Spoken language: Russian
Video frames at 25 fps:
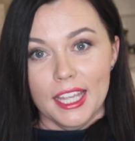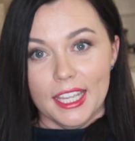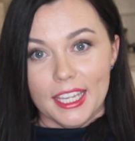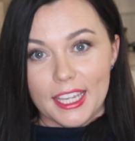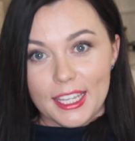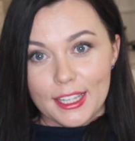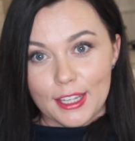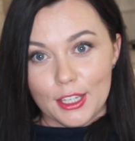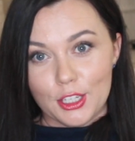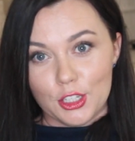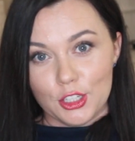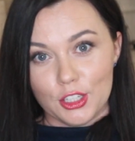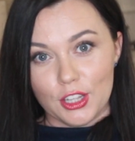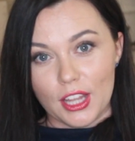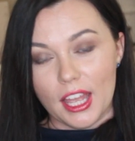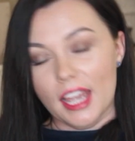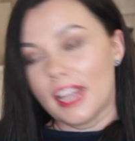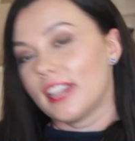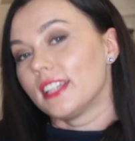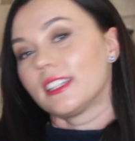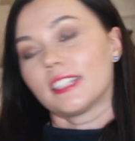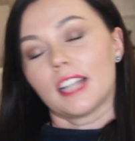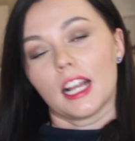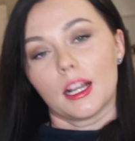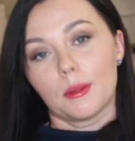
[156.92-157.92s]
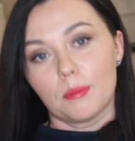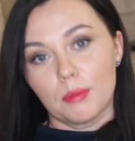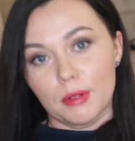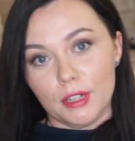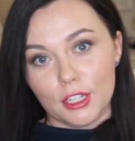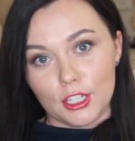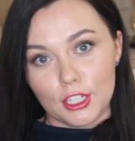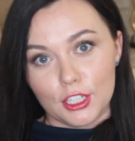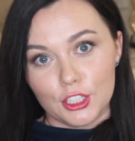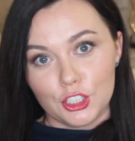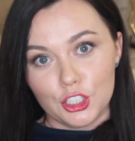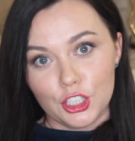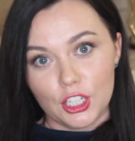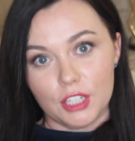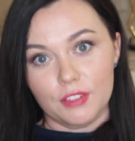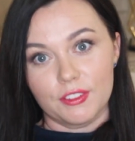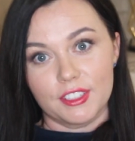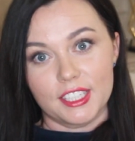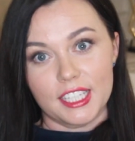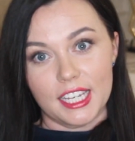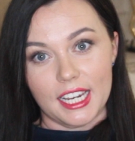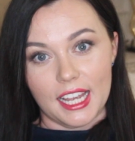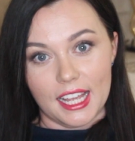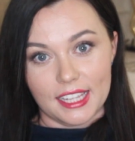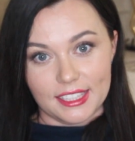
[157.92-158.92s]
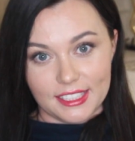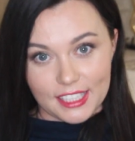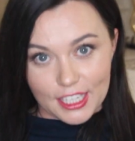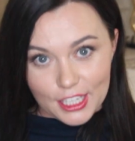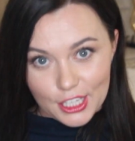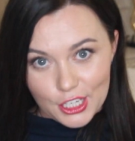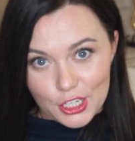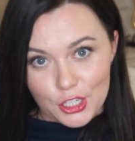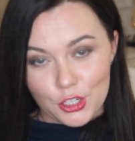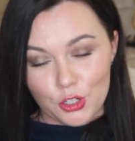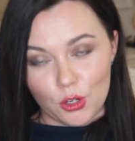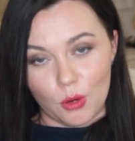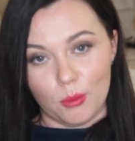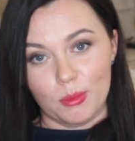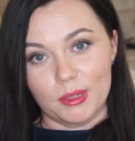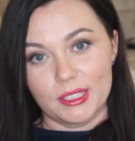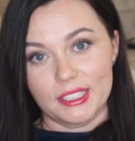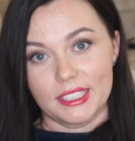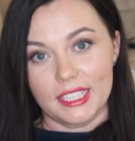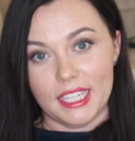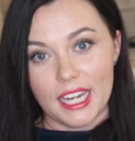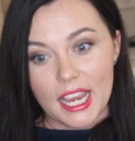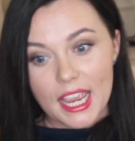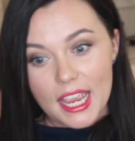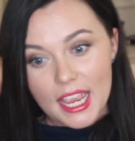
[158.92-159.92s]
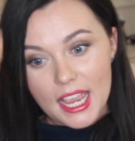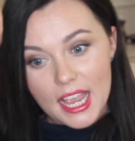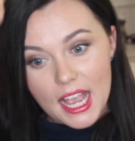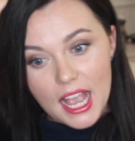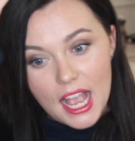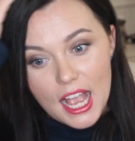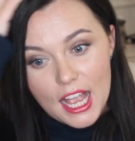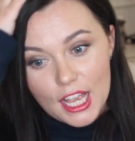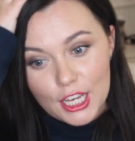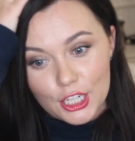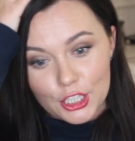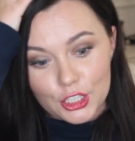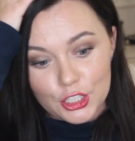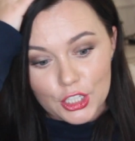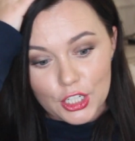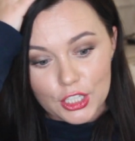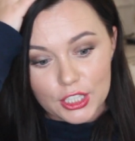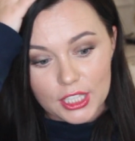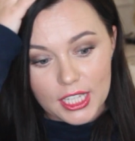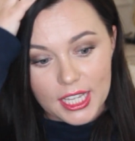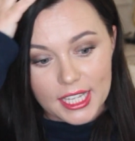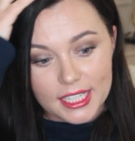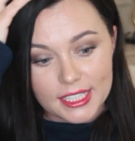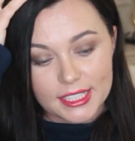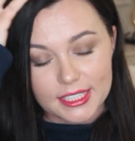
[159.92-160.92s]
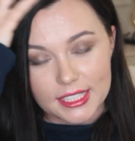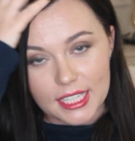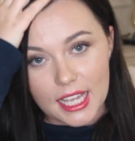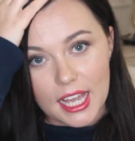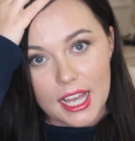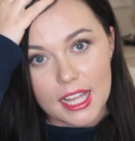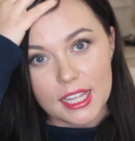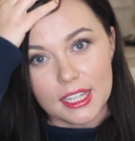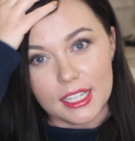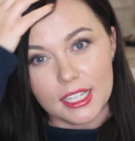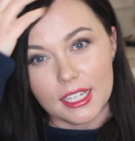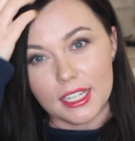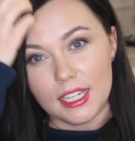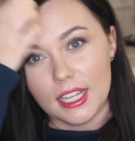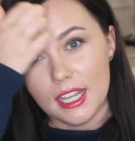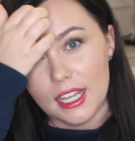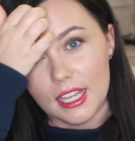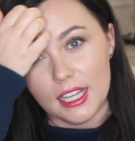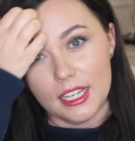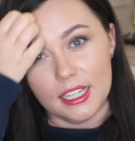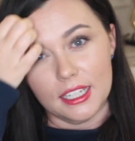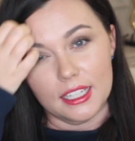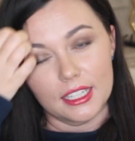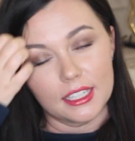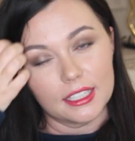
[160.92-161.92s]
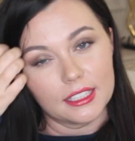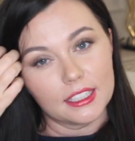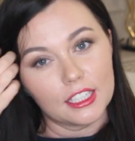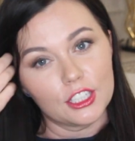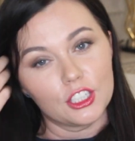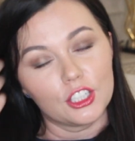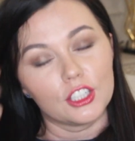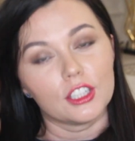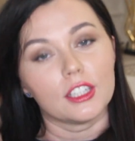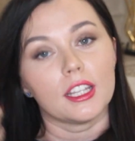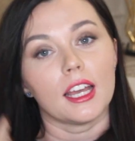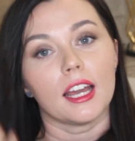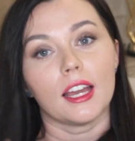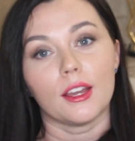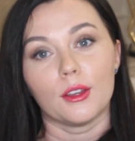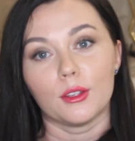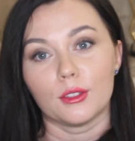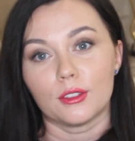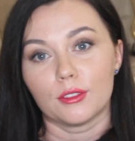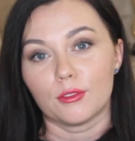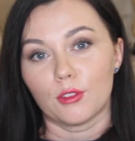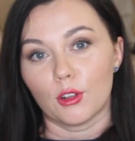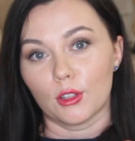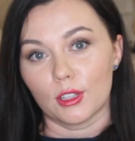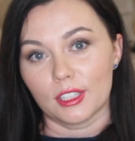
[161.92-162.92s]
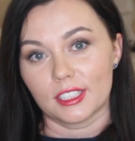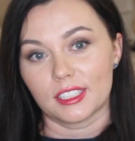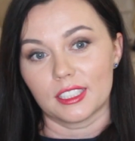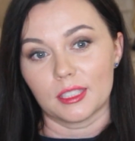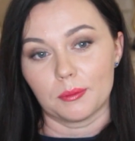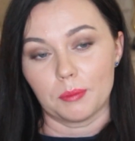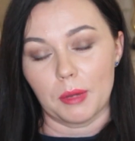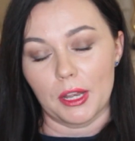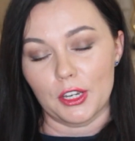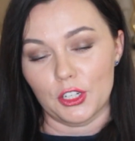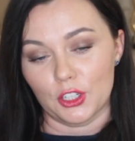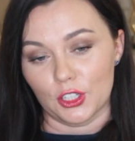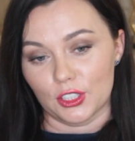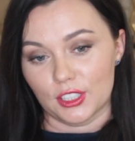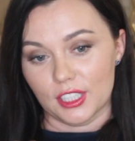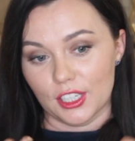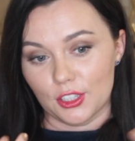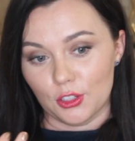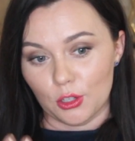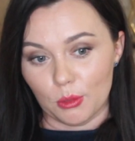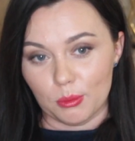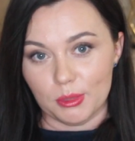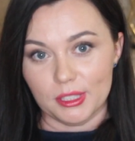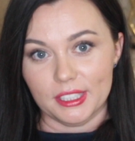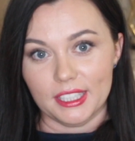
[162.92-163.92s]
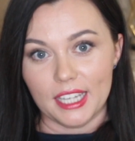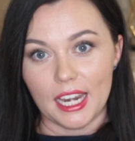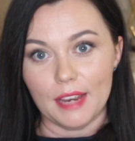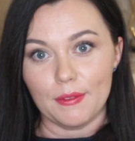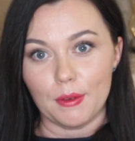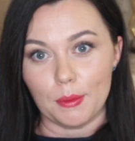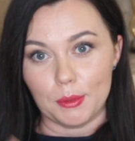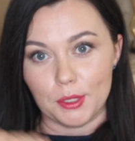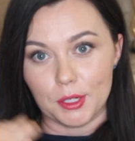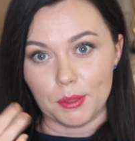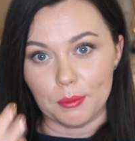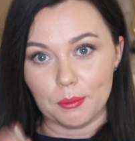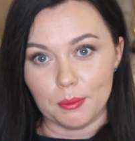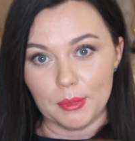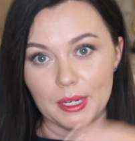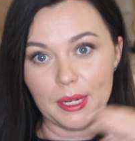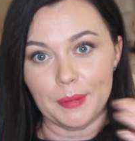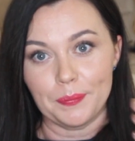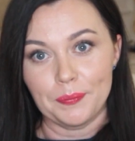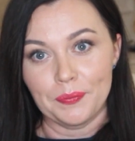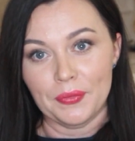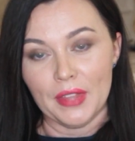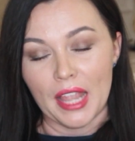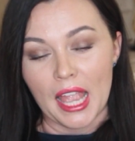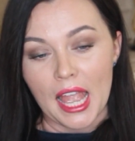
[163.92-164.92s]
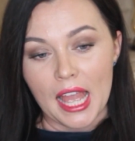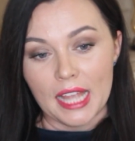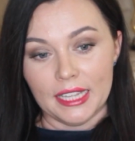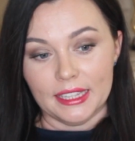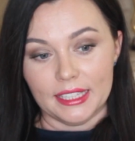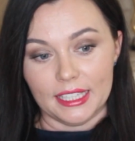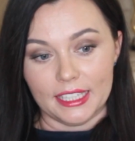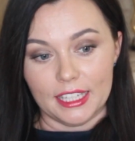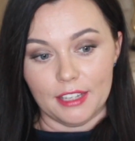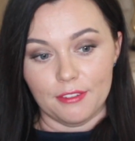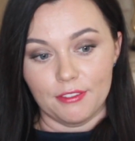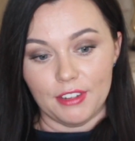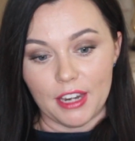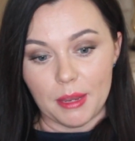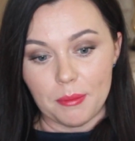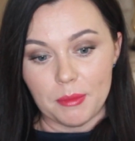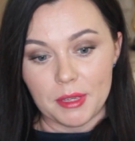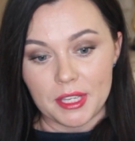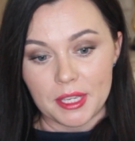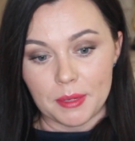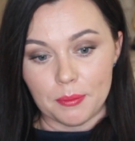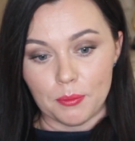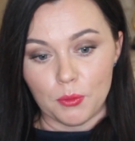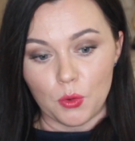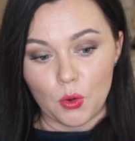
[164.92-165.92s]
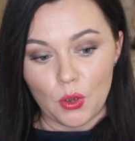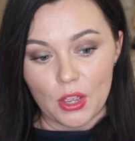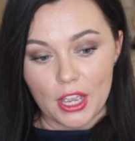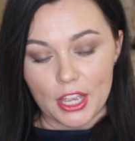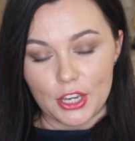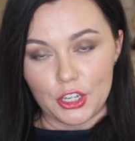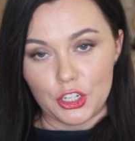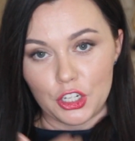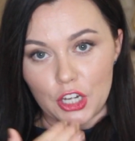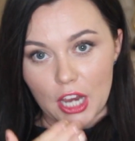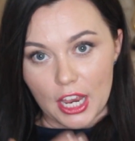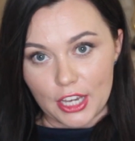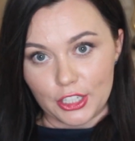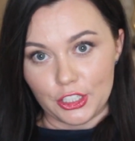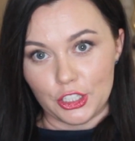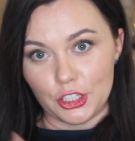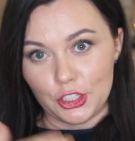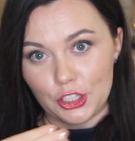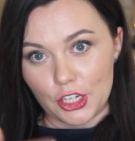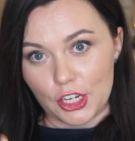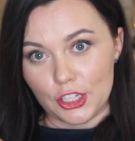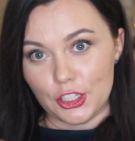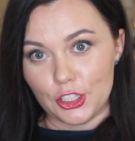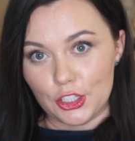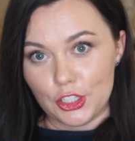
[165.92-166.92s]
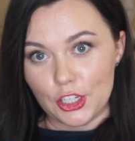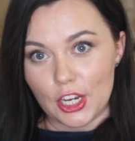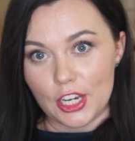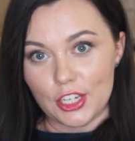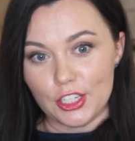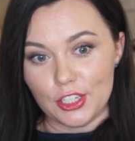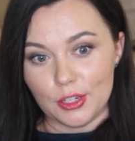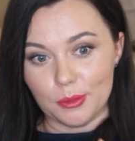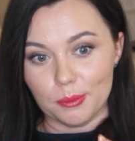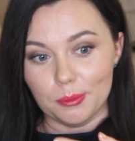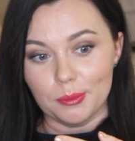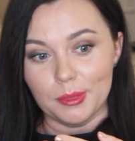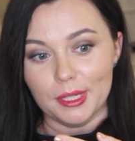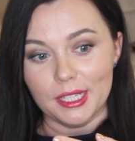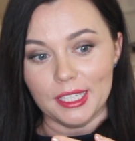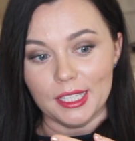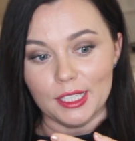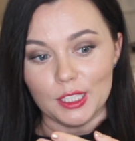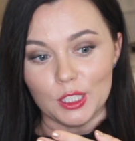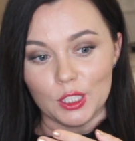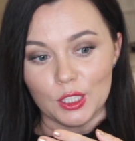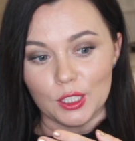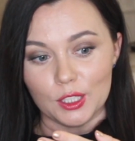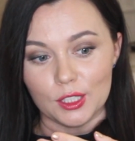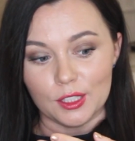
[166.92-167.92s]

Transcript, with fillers: И начинает как бы жир выделяться еще быстрее, жирное сало, э, начинают волосы пачкаться еще быстрее. В общем, мы таким временем, моя чаще, чаще, чаще, мы